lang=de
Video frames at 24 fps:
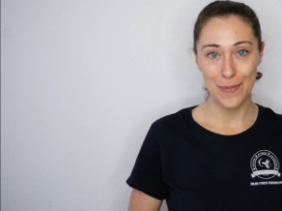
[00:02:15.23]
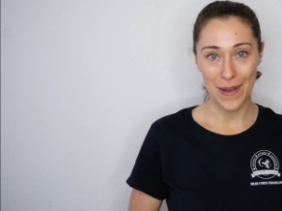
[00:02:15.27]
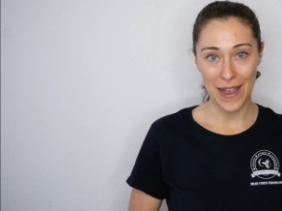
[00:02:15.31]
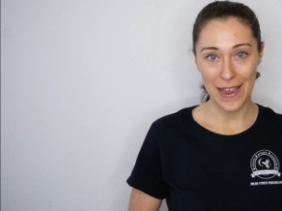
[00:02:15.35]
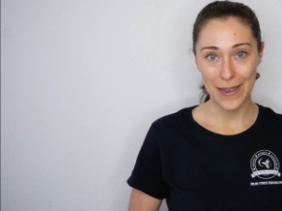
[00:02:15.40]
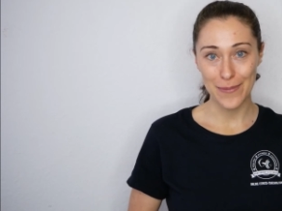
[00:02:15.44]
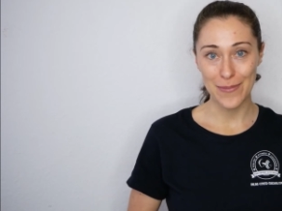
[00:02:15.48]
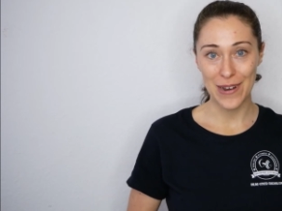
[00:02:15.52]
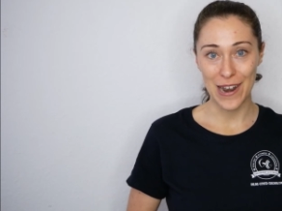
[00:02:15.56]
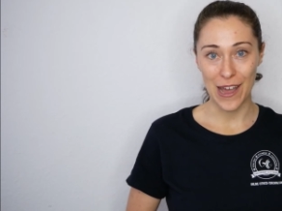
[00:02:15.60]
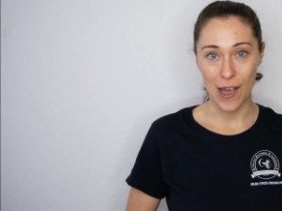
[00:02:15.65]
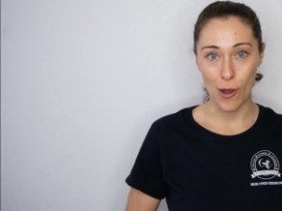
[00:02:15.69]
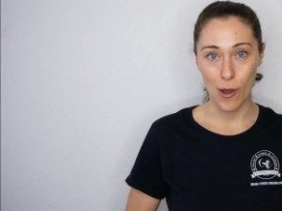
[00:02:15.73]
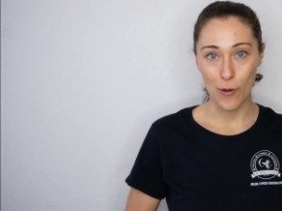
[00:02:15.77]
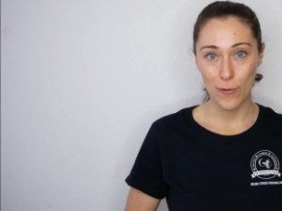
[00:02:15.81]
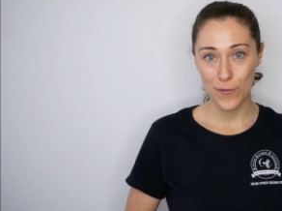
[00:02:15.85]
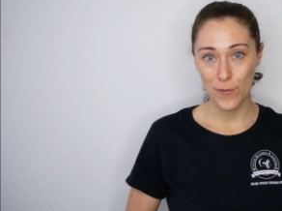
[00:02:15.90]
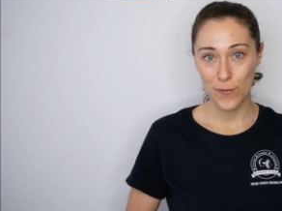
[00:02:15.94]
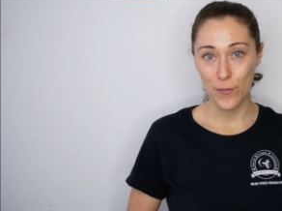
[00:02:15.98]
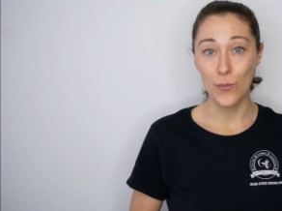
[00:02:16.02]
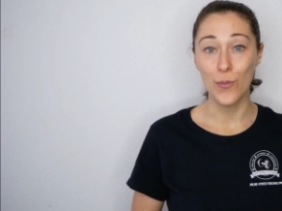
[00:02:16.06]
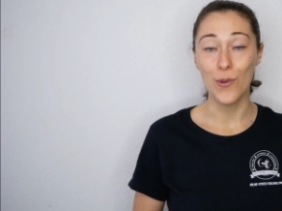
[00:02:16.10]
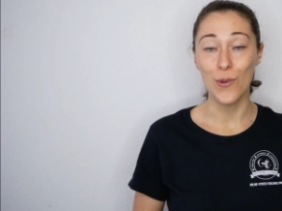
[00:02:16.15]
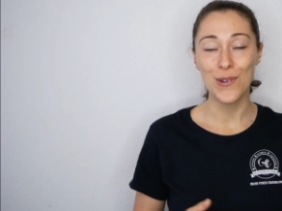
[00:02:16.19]
beim
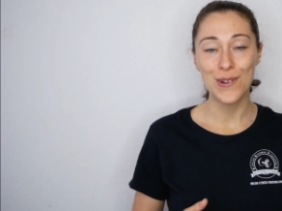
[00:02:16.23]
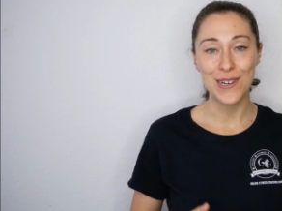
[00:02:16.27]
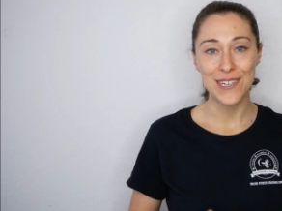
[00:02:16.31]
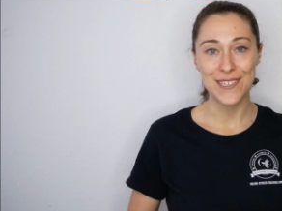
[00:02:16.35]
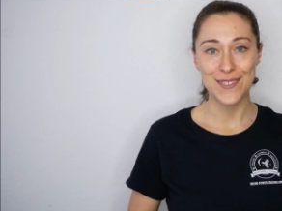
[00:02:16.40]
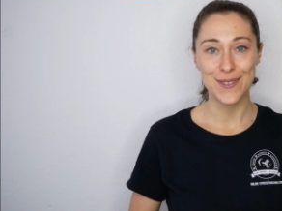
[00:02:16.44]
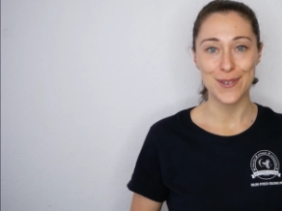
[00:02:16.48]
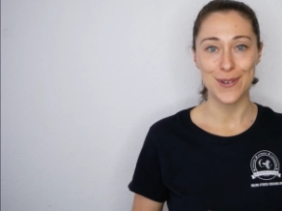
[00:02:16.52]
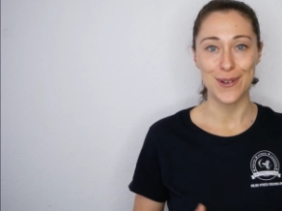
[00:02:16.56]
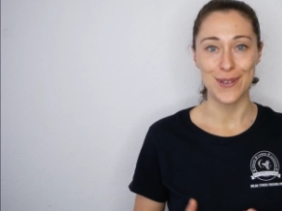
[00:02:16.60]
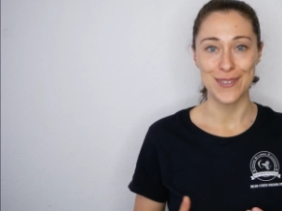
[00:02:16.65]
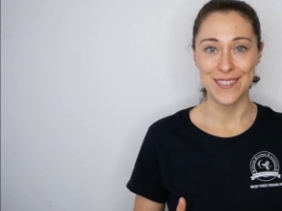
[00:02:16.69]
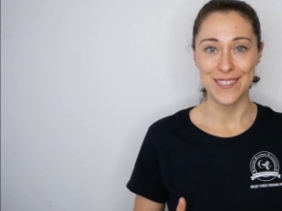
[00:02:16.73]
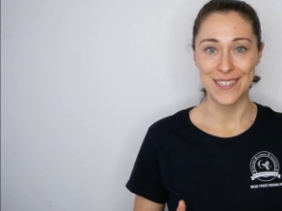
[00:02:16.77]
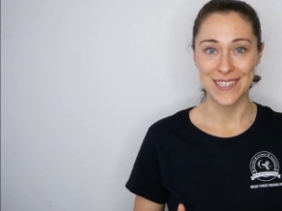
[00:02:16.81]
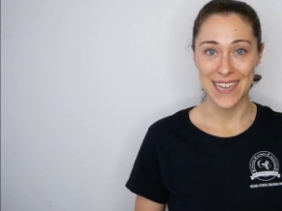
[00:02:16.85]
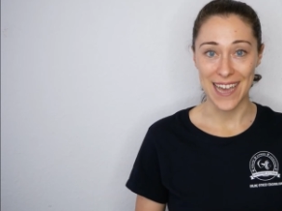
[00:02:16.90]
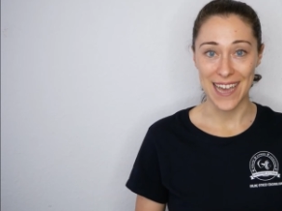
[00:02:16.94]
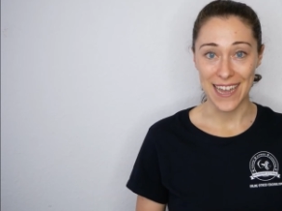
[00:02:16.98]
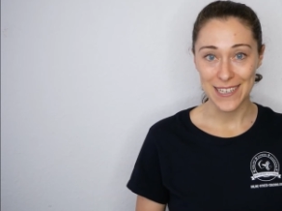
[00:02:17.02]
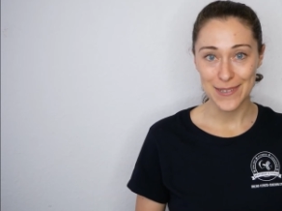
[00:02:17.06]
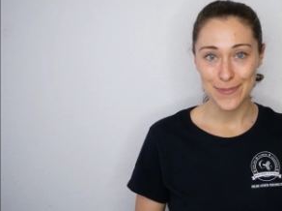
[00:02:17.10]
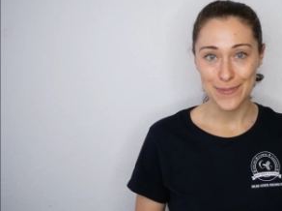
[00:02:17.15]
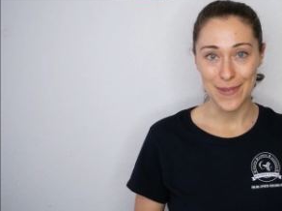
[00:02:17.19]
Laufen möglichst
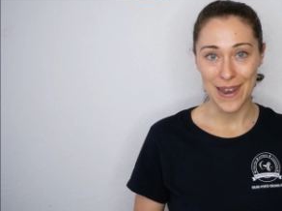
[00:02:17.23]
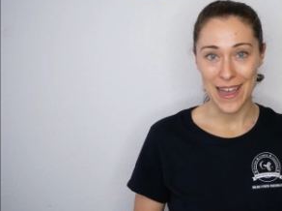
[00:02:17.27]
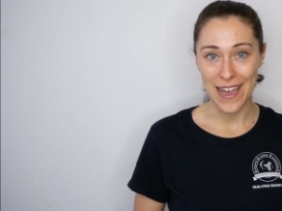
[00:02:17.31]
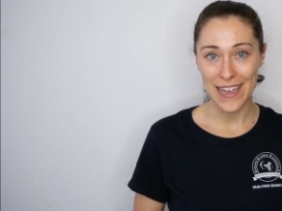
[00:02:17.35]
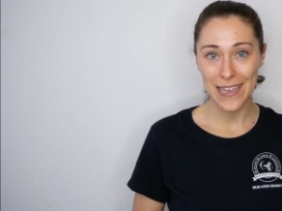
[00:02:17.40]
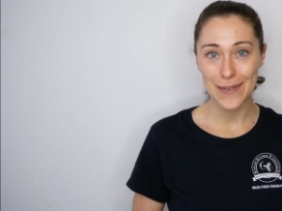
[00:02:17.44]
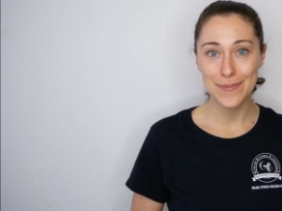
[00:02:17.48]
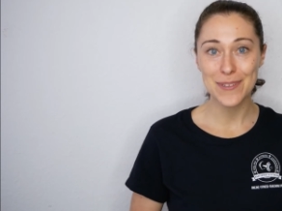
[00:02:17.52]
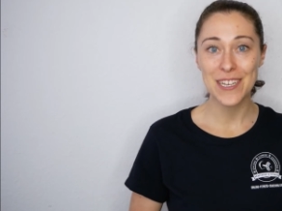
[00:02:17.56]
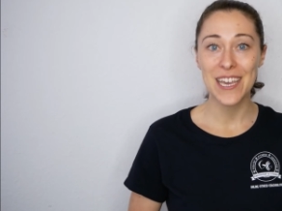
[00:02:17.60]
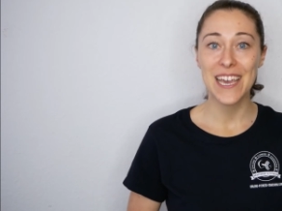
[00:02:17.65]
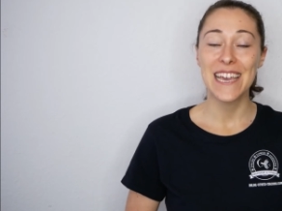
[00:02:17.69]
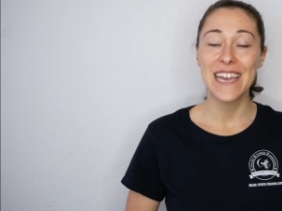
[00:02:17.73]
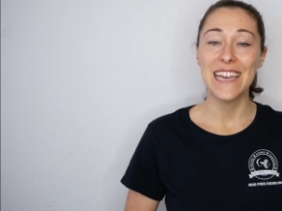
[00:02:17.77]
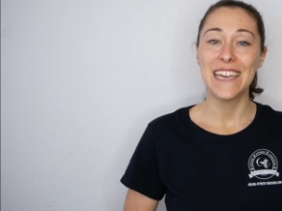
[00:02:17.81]
konstant bleibt,